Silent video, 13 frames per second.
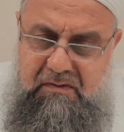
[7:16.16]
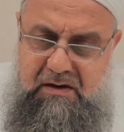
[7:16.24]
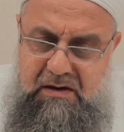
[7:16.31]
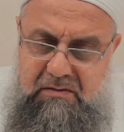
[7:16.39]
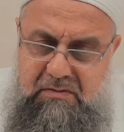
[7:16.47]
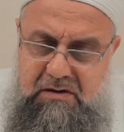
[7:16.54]

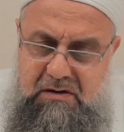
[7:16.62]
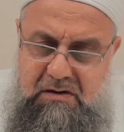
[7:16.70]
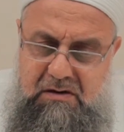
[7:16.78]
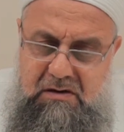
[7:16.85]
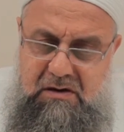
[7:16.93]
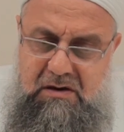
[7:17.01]
Habir.
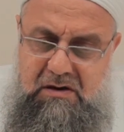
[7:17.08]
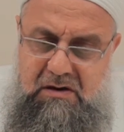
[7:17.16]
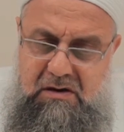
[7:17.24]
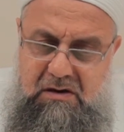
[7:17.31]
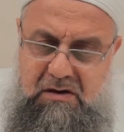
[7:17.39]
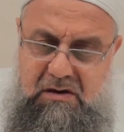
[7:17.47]

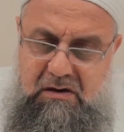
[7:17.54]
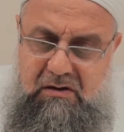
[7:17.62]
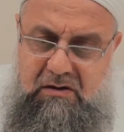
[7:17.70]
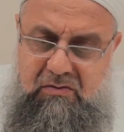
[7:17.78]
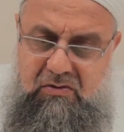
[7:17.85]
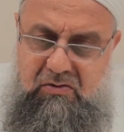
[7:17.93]

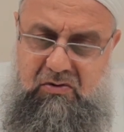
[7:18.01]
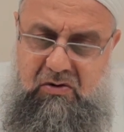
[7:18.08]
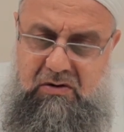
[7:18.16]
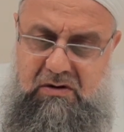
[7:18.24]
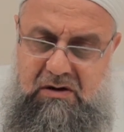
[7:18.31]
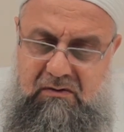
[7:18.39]
Allah Teala
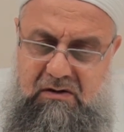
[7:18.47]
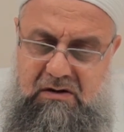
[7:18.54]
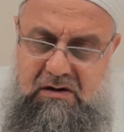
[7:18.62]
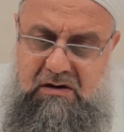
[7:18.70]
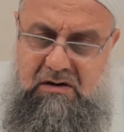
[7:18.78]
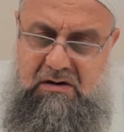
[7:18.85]
kökleri ve
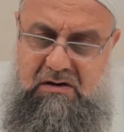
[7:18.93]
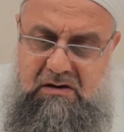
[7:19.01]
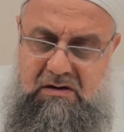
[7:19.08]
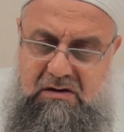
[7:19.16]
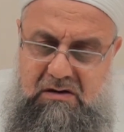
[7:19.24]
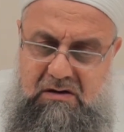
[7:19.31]
yeri
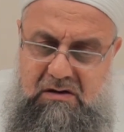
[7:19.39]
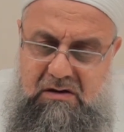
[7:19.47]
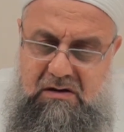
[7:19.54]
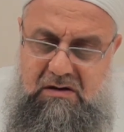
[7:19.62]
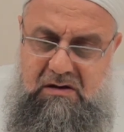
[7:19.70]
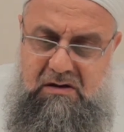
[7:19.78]
ikisinin
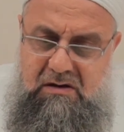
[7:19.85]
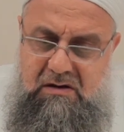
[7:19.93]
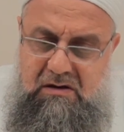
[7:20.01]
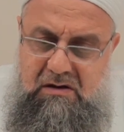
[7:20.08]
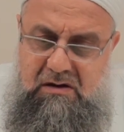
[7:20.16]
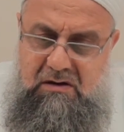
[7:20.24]

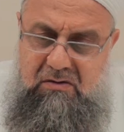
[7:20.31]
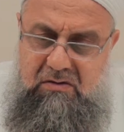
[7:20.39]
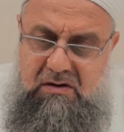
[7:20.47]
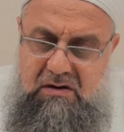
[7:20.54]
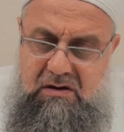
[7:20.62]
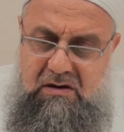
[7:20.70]
arasındakileri altı
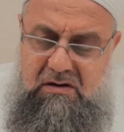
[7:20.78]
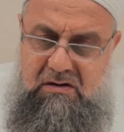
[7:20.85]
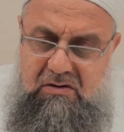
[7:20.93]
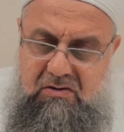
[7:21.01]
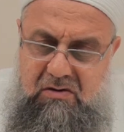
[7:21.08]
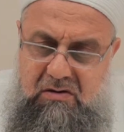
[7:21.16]
günde yaratan,
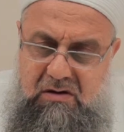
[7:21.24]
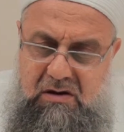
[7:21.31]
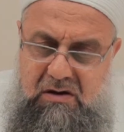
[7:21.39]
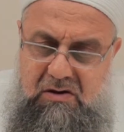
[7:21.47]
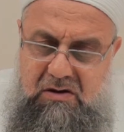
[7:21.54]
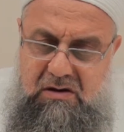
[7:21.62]
sonra
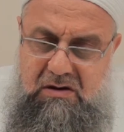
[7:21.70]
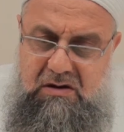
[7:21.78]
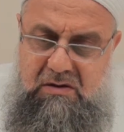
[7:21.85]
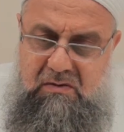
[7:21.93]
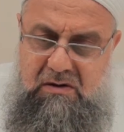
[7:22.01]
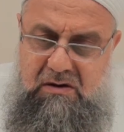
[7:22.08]
arşa
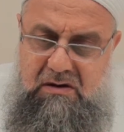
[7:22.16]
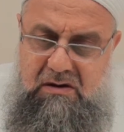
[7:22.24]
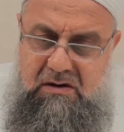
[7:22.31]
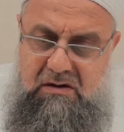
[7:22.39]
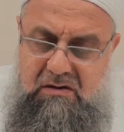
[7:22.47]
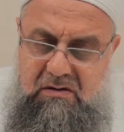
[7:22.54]
istiva
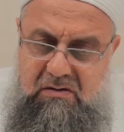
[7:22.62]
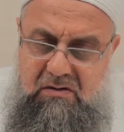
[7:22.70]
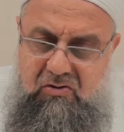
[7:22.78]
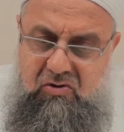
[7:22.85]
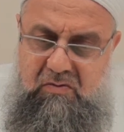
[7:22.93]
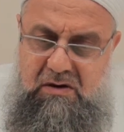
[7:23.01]
eden,
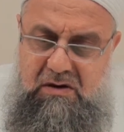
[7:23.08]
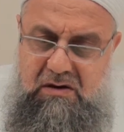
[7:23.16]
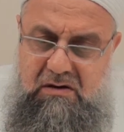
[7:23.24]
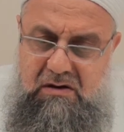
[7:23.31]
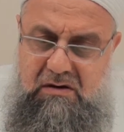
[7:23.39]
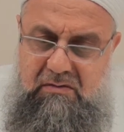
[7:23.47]
ona
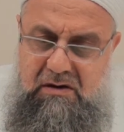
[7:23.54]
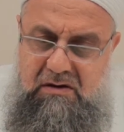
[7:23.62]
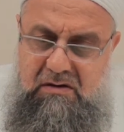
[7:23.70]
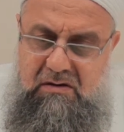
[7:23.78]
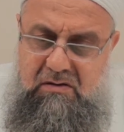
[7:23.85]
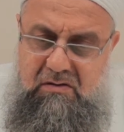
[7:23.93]
hükmeden
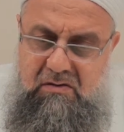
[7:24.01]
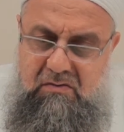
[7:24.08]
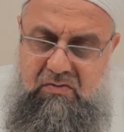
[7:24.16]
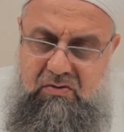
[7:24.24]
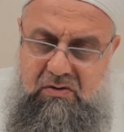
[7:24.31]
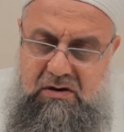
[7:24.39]
Rahmandır.
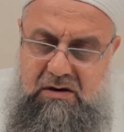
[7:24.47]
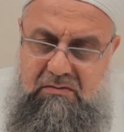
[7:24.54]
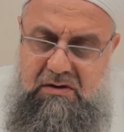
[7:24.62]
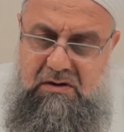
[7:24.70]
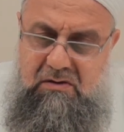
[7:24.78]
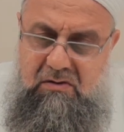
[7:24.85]
Bunu
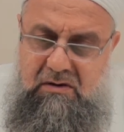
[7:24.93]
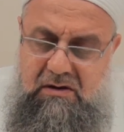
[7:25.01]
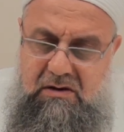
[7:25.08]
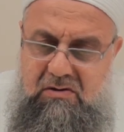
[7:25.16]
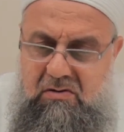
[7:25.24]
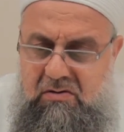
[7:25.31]
habir
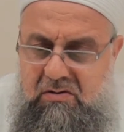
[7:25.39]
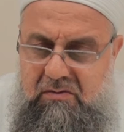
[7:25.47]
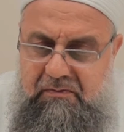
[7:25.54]
olana sor.